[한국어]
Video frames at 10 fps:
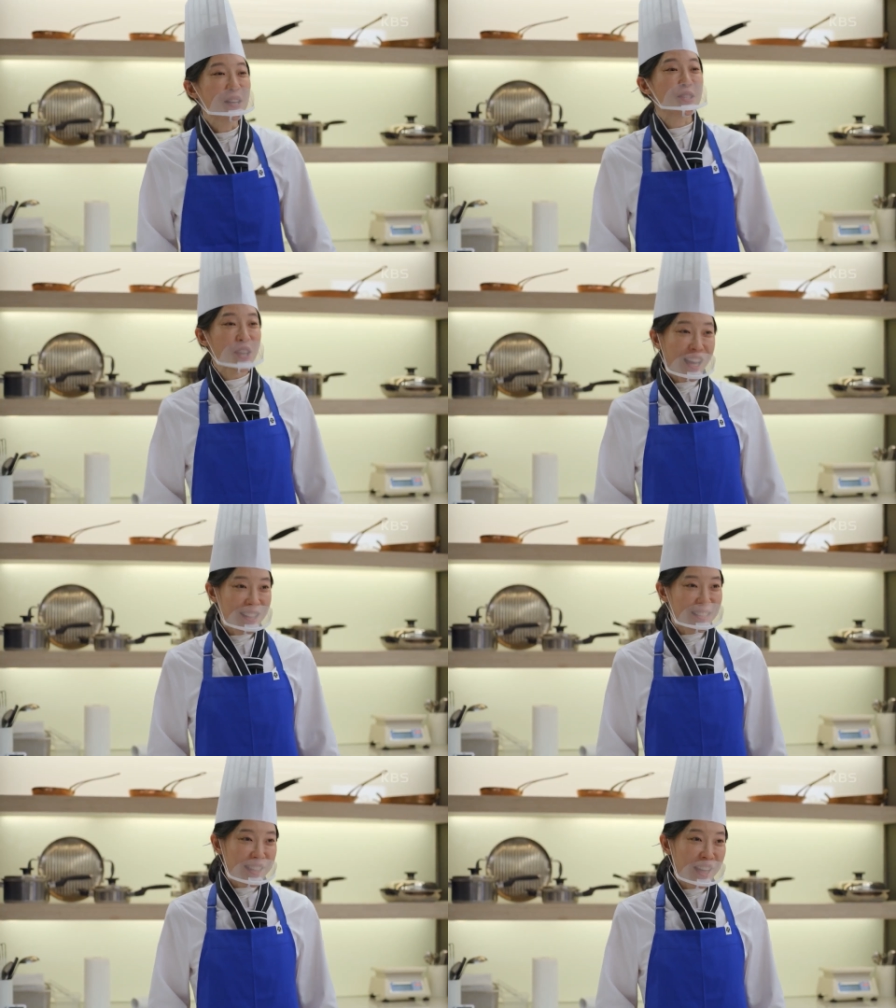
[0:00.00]

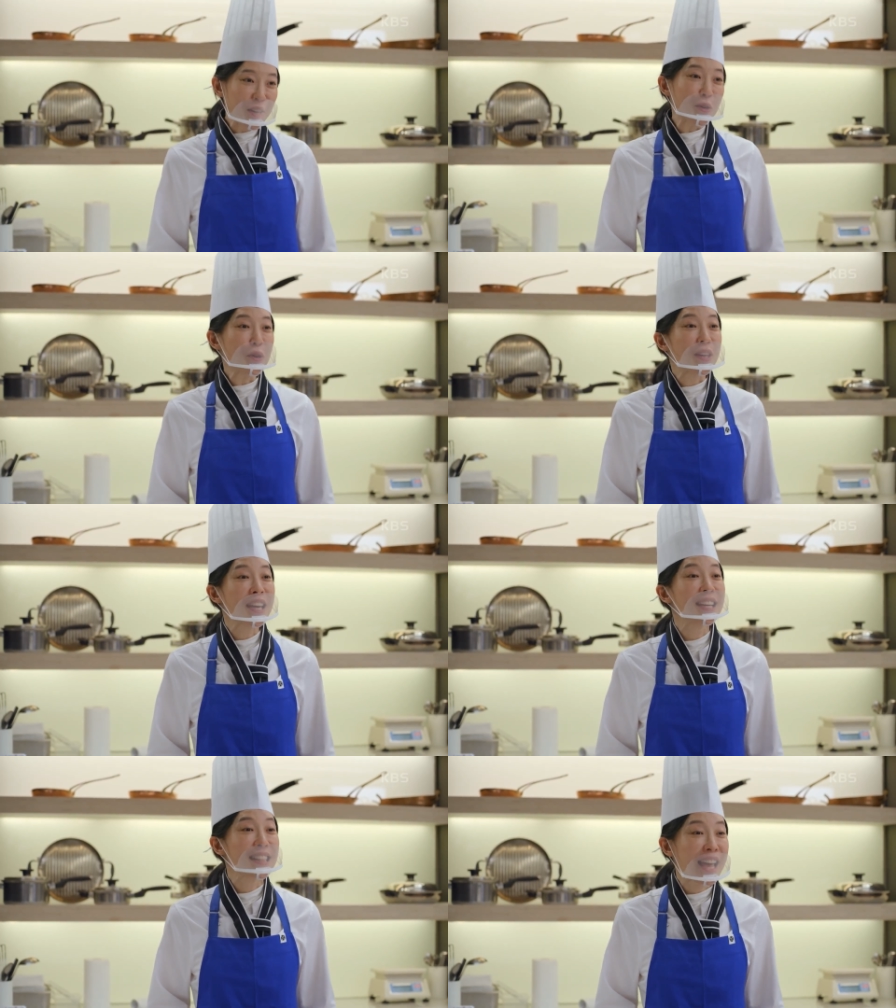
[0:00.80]
샤클럿의
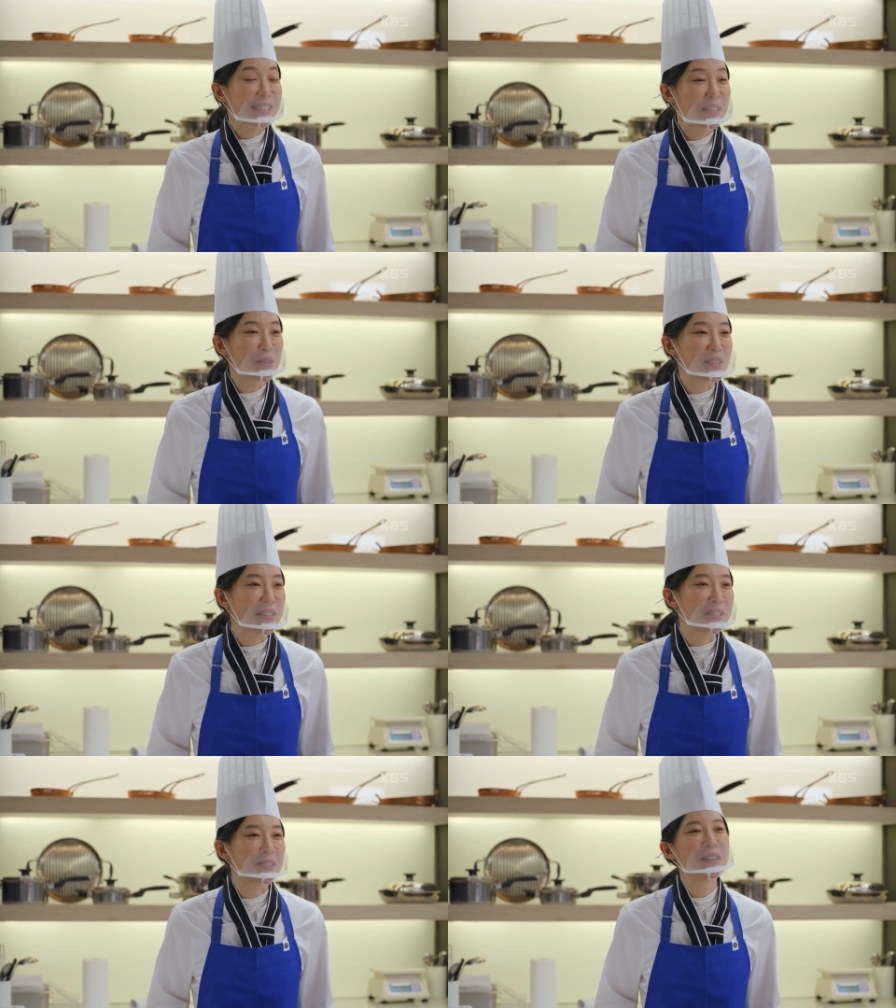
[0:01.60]
쿠킹 클래스에 오신 것을